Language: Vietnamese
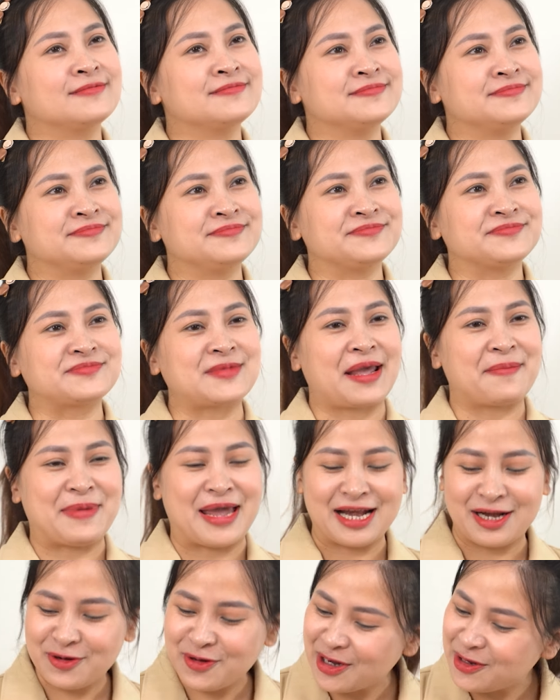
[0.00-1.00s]
con của
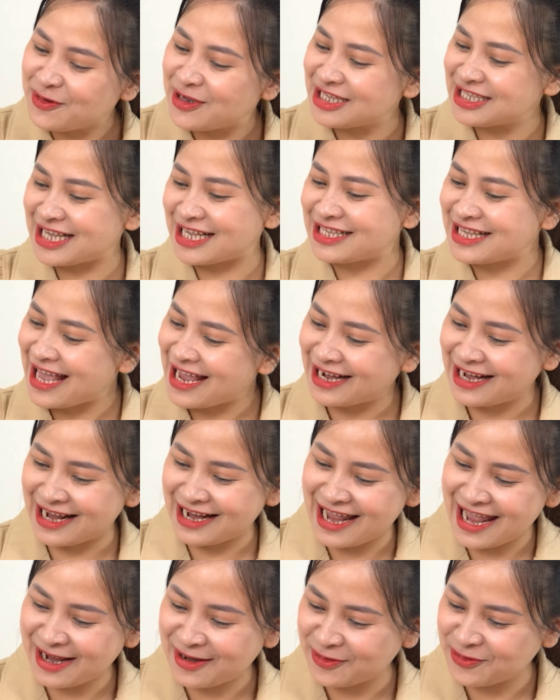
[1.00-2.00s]
mình mới chia sẻ cho
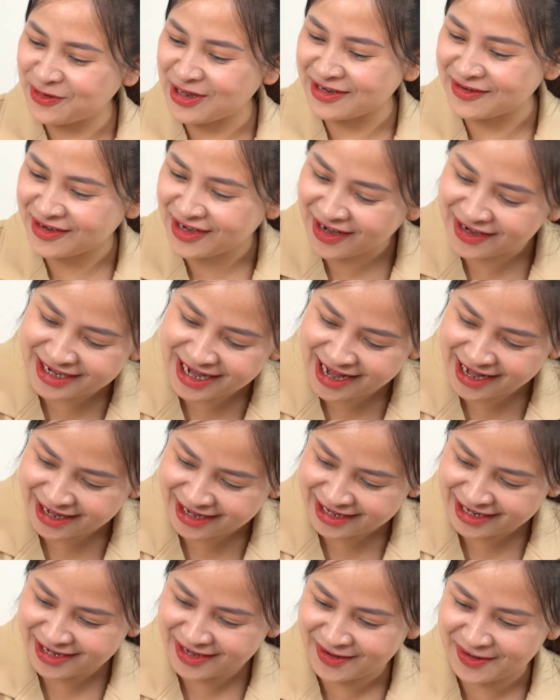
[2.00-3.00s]
mình nhá
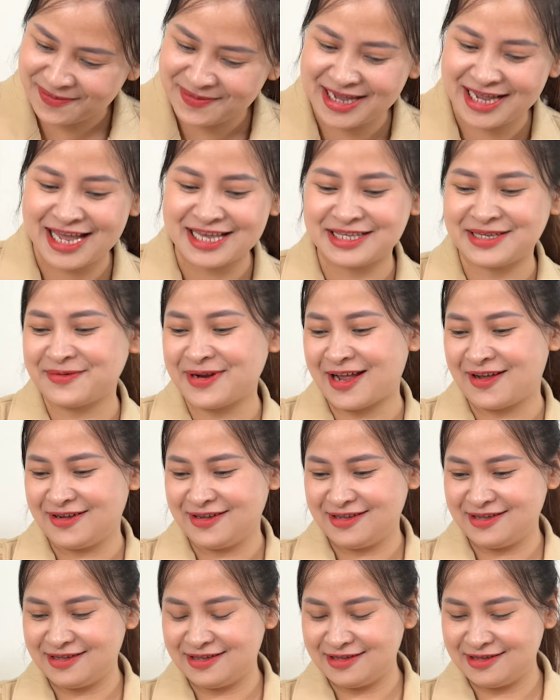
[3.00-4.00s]

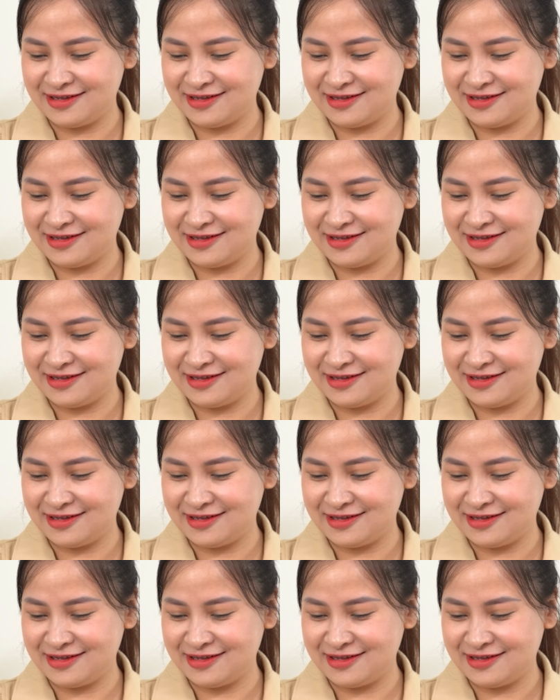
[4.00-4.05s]
khi